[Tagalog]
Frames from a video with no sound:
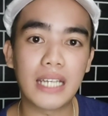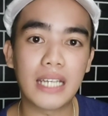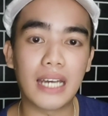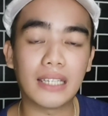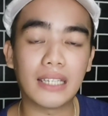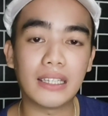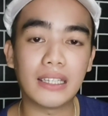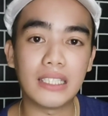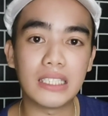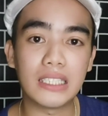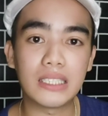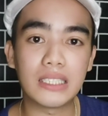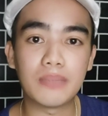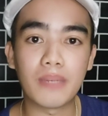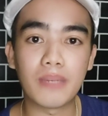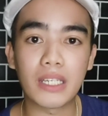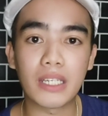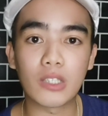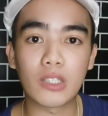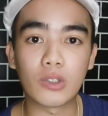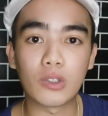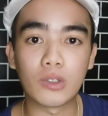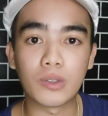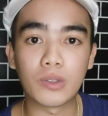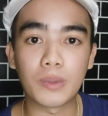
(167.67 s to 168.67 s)
at least
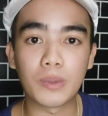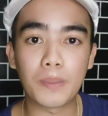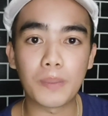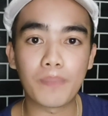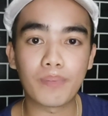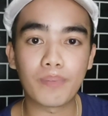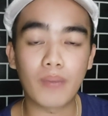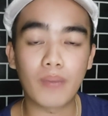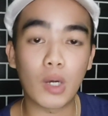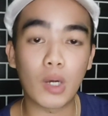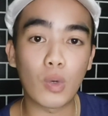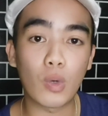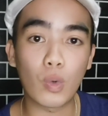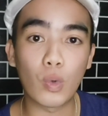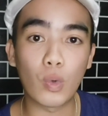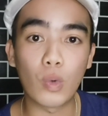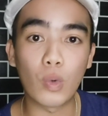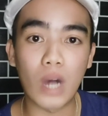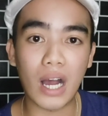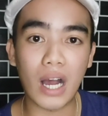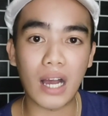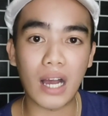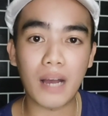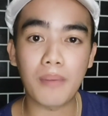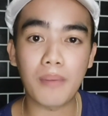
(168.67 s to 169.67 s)
merong
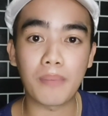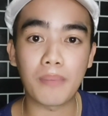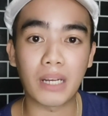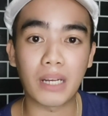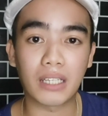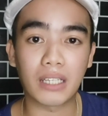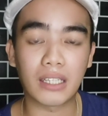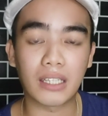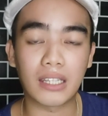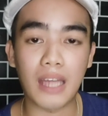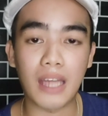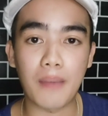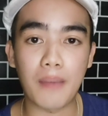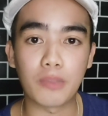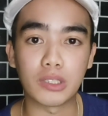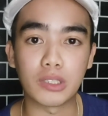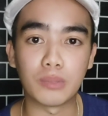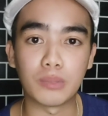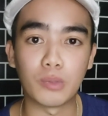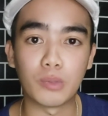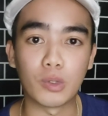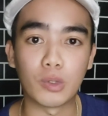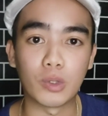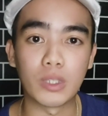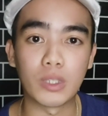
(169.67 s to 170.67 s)
makukuha ka pagkatapos
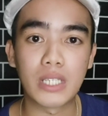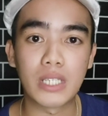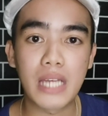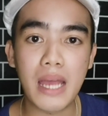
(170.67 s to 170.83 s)
mong